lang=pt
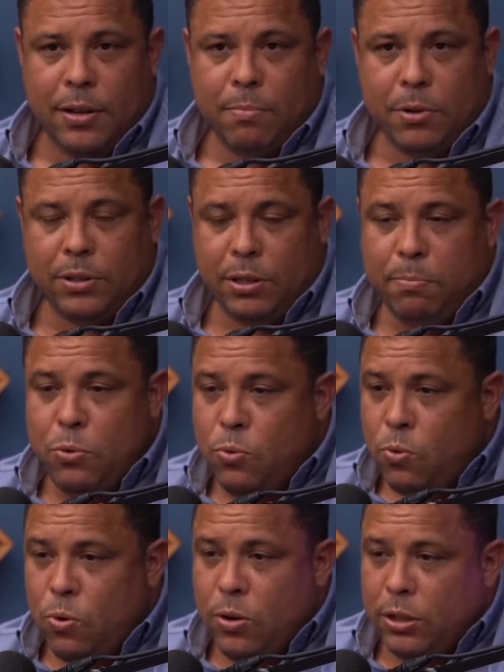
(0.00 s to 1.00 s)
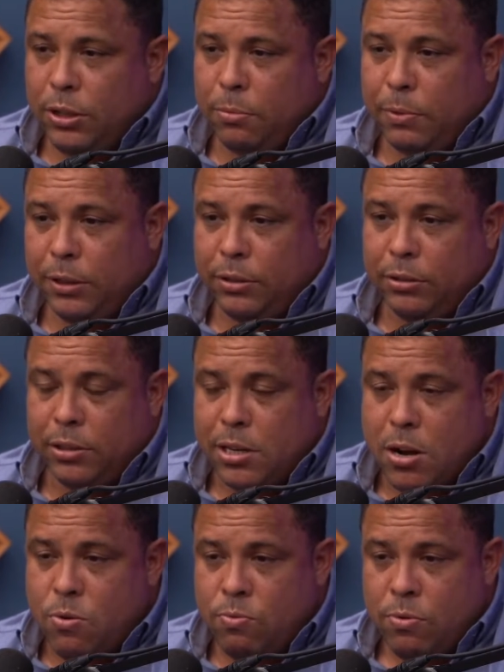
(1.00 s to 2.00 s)
pode ser mil coisas, mas
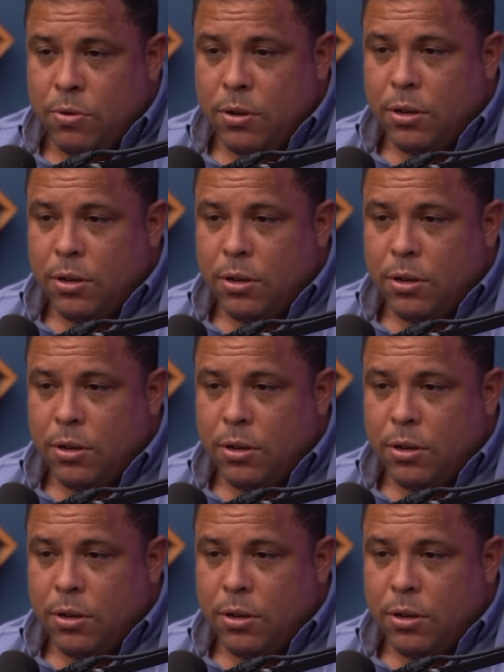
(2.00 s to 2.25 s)
não